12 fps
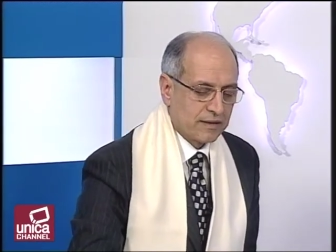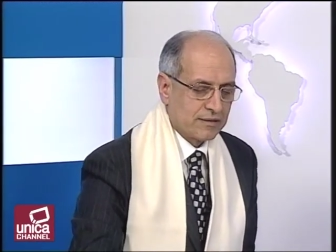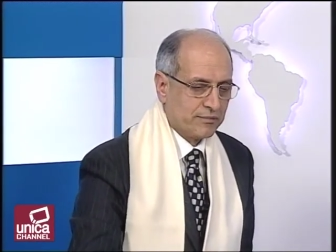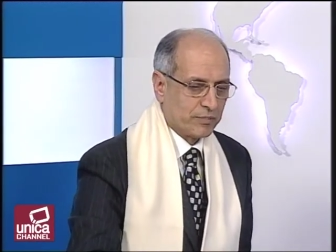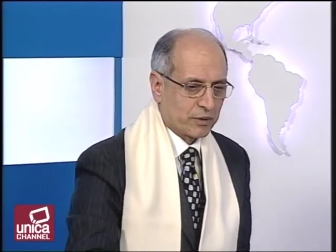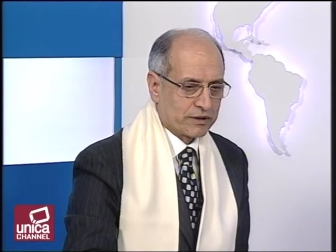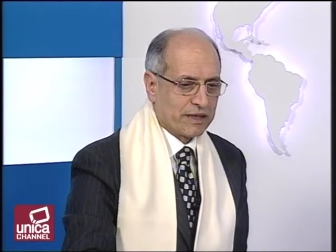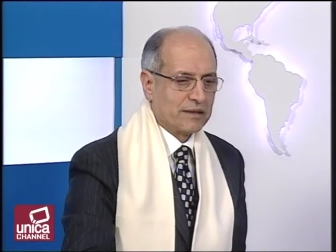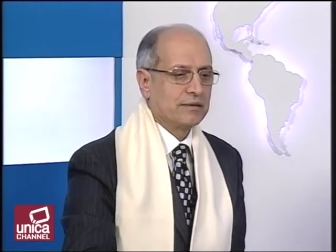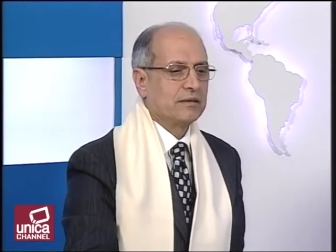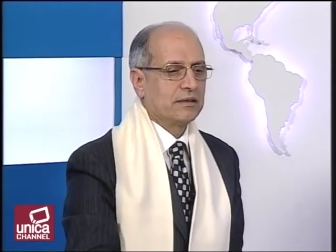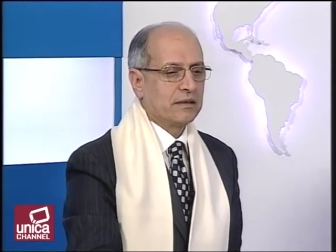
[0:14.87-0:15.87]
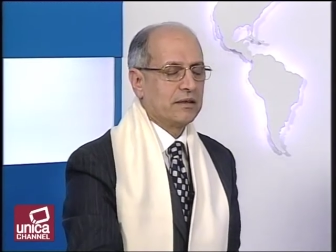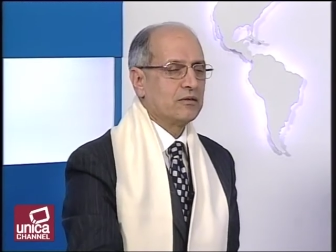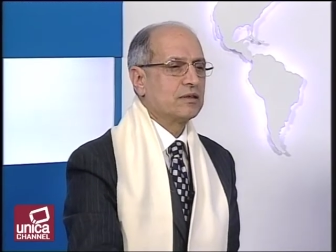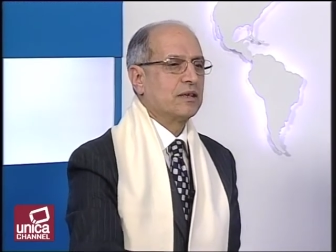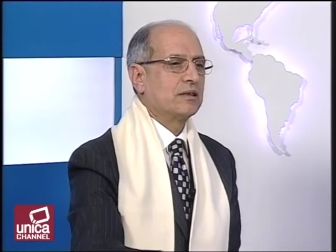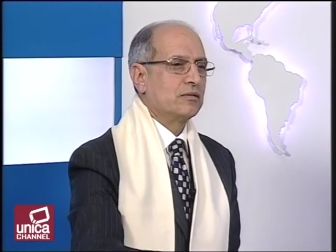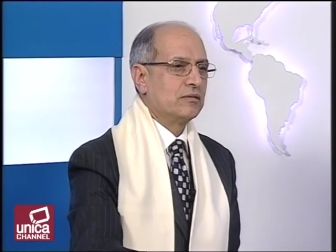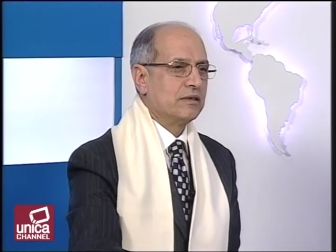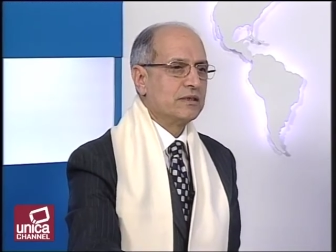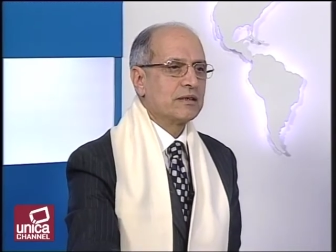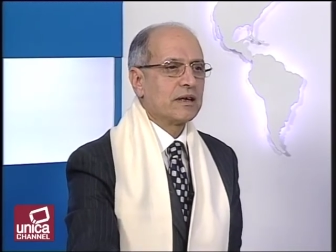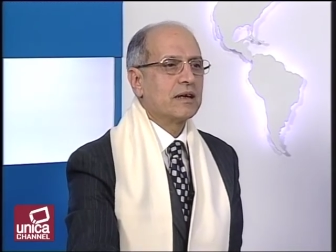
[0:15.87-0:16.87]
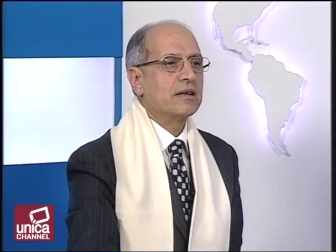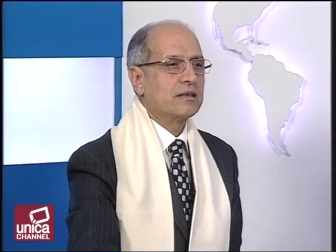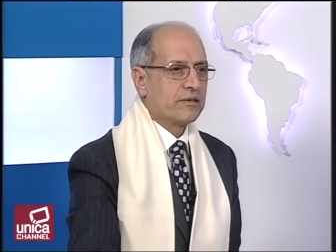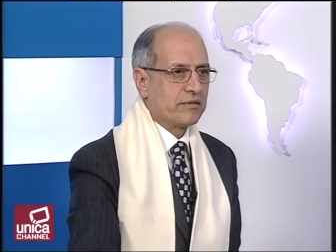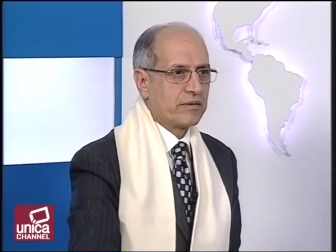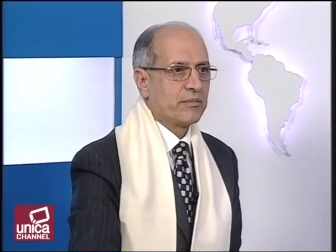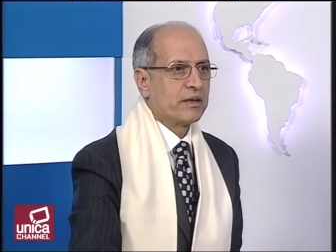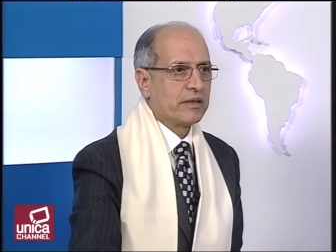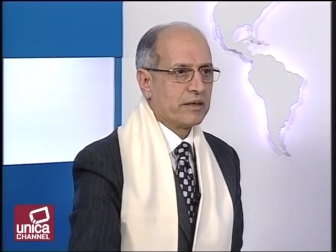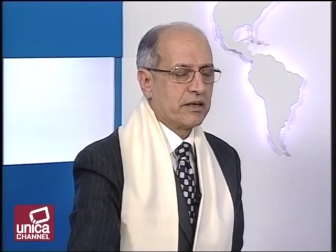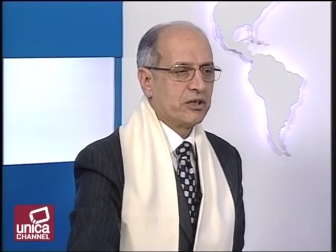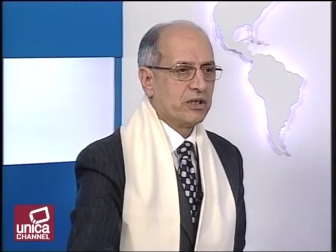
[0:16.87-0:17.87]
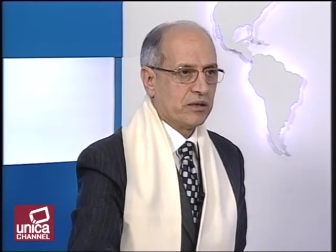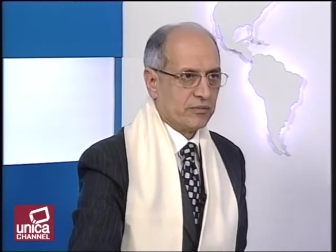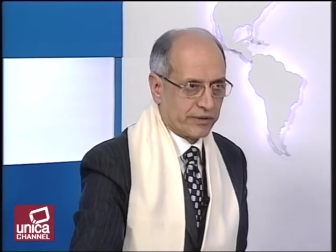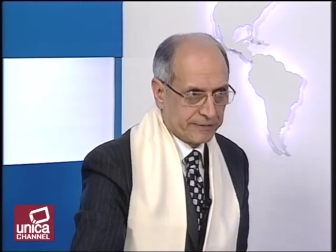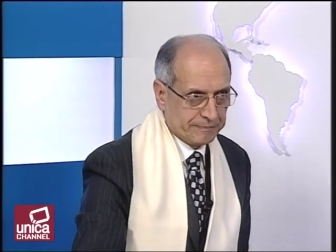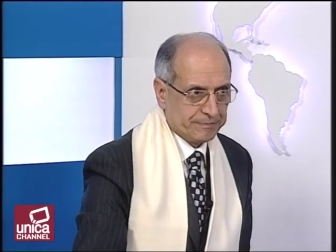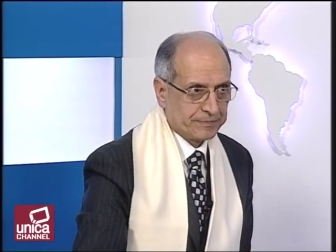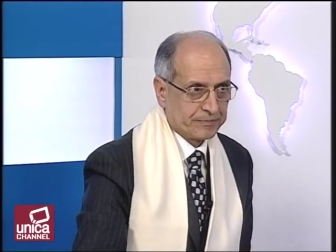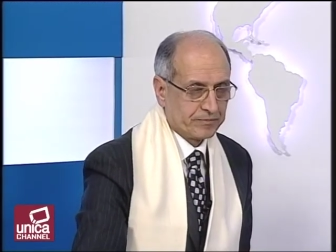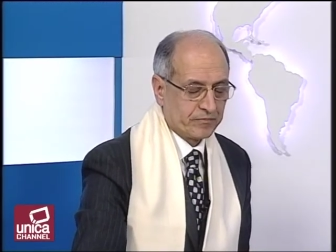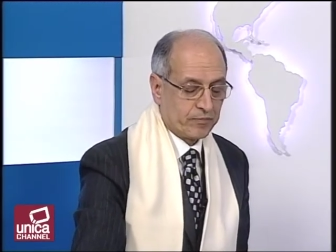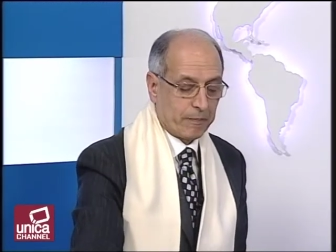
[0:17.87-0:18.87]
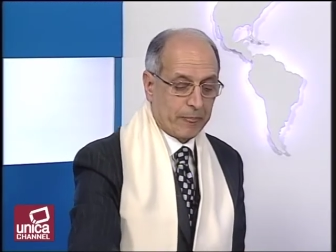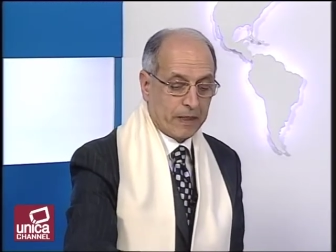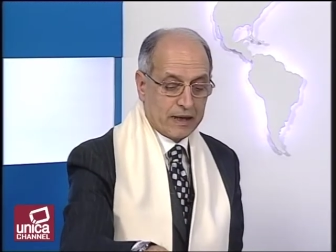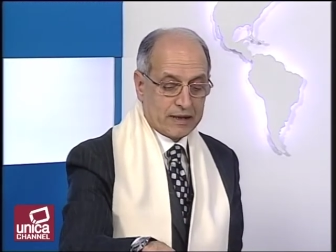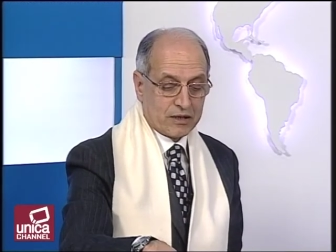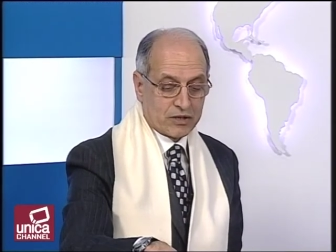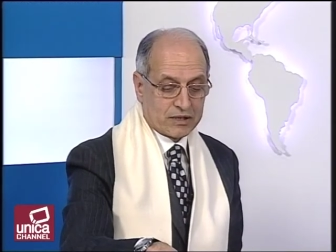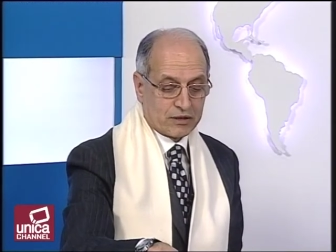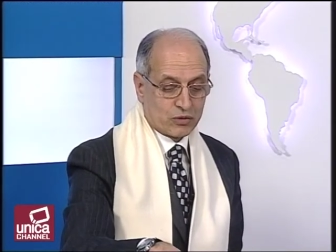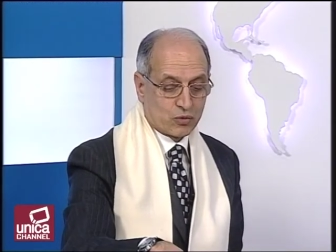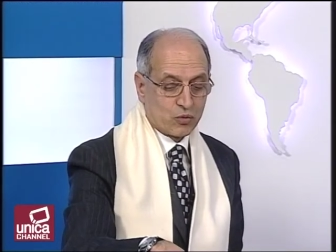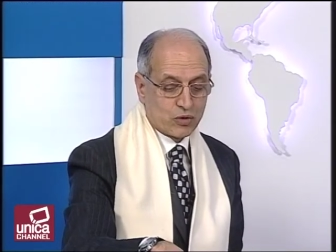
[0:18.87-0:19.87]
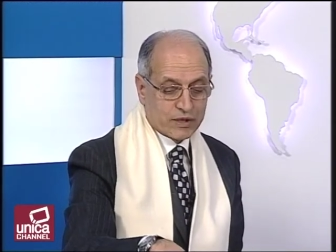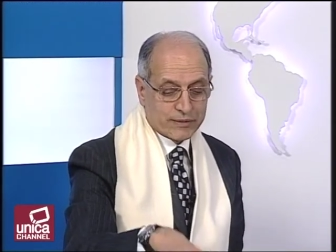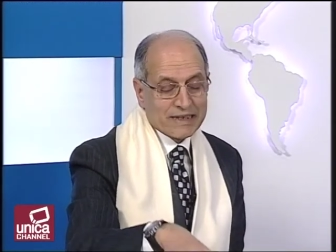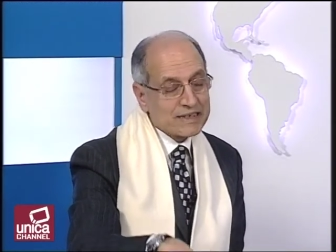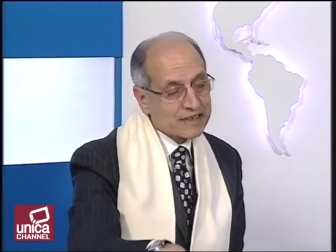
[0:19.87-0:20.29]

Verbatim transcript: L'importante è che lo Stato di Israele deve rimanere egemone. Senti Faisal, però... Scusami, sì. lo